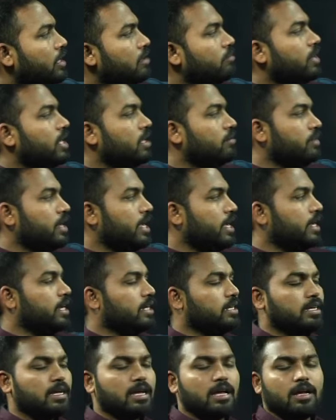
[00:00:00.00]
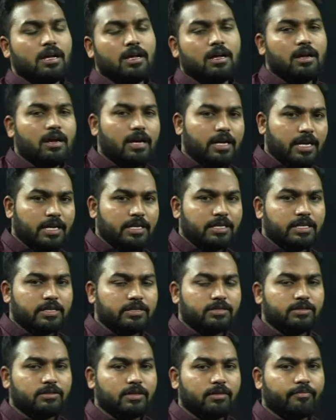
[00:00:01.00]
మనం డైరెక్ట్గా అటెండ్
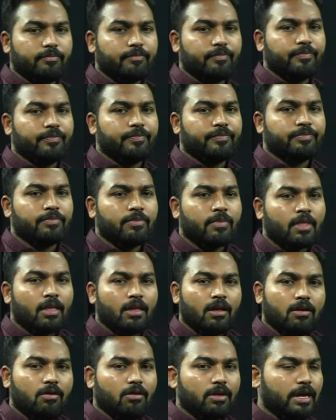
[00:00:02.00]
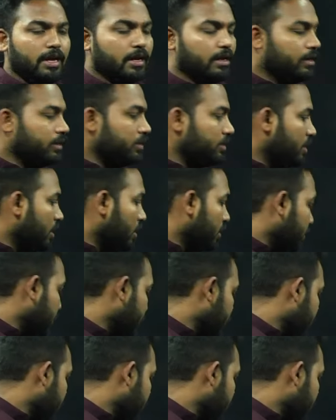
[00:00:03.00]
చేస్తున్నాం ఓకే డన్